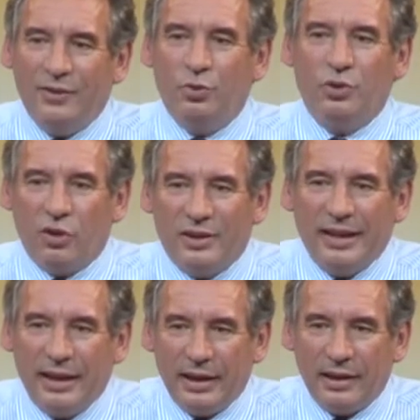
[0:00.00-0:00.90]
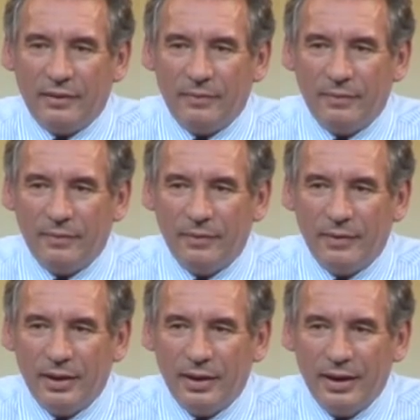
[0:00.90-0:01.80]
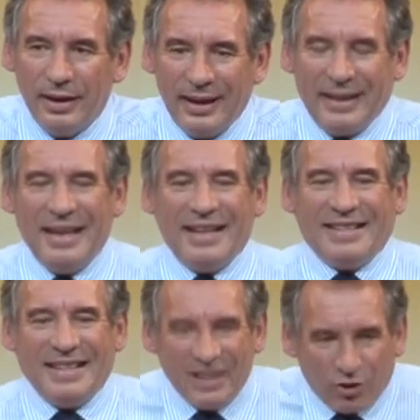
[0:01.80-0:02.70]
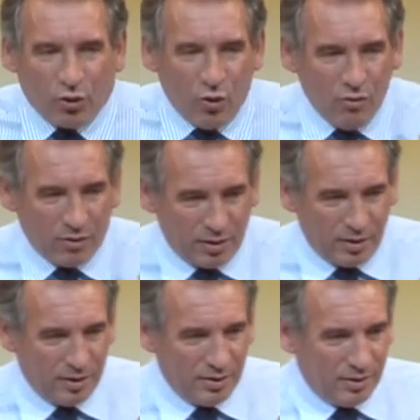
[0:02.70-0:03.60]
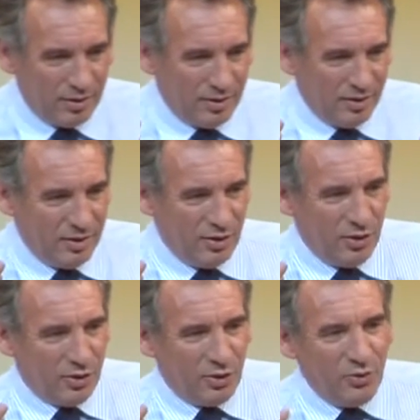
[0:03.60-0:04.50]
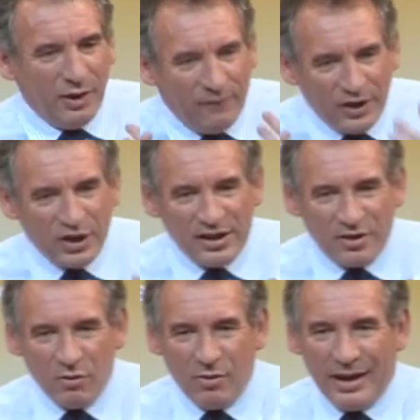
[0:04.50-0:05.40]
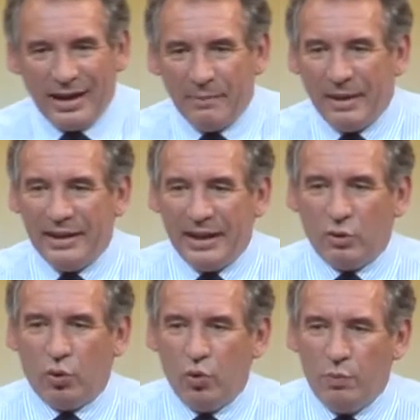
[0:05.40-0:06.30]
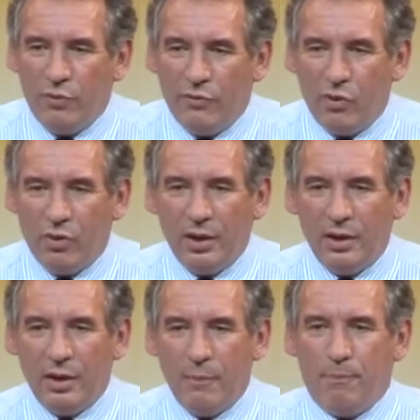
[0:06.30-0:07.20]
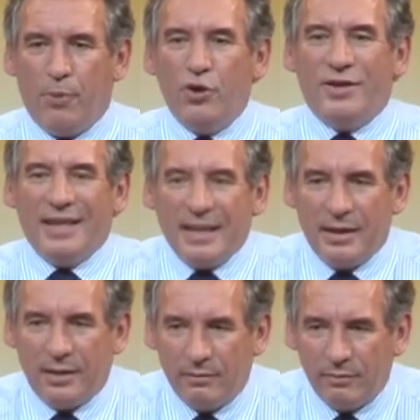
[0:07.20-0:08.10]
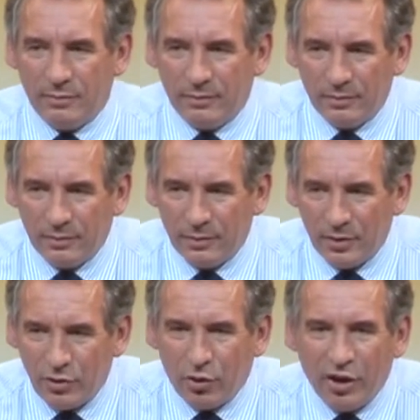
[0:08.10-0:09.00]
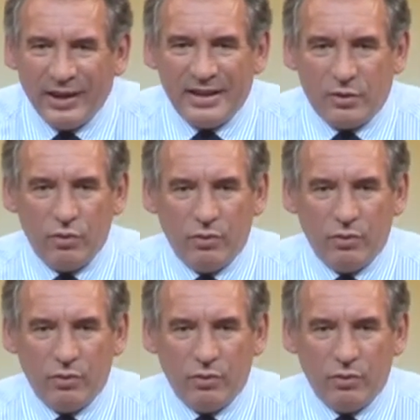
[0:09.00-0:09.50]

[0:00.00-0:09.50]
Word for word: tout entière et qui exige donc que nous réfléchissions à la manière dont nous pouvons peser sur leur issue.